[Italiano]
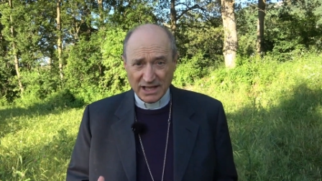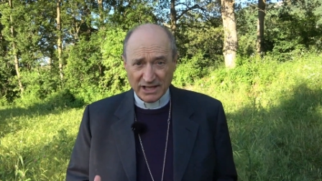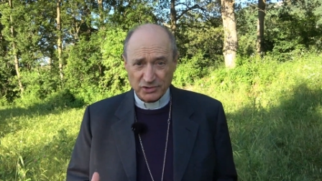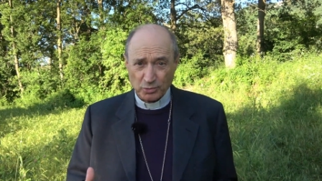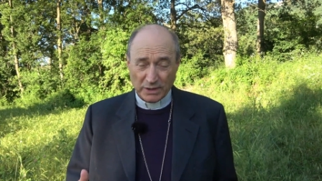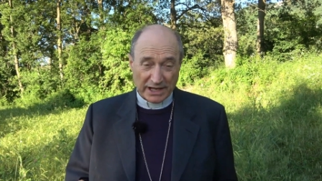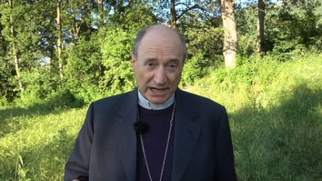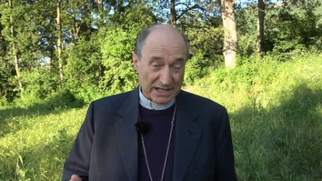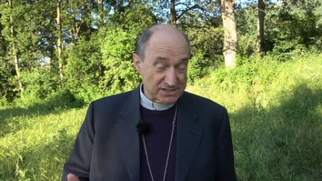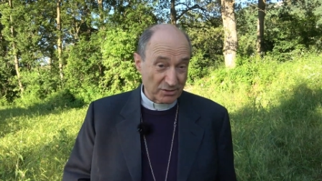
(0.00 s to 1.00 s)
eh, sulle
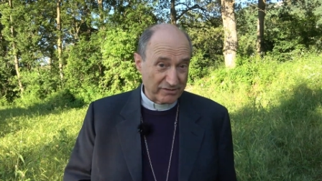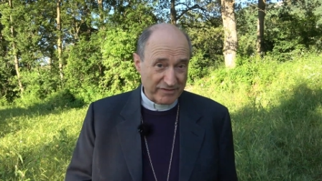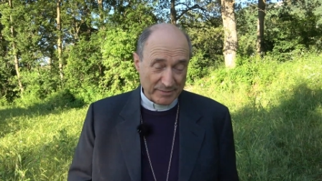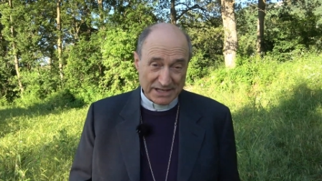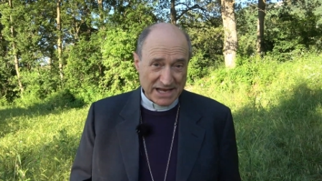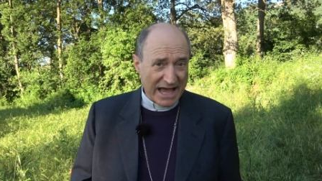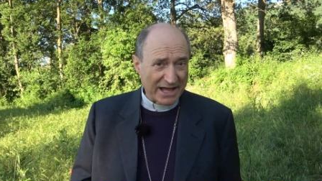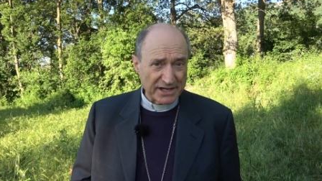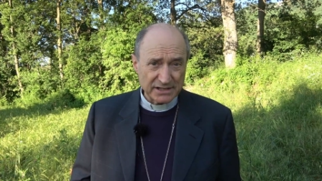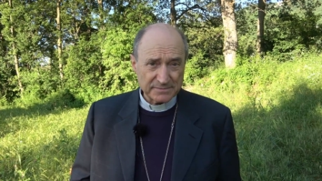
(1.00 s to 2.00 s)
relazioni
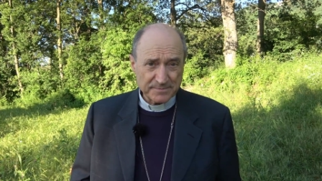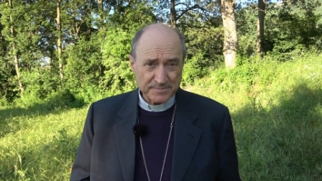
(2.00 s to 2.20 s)
familiari,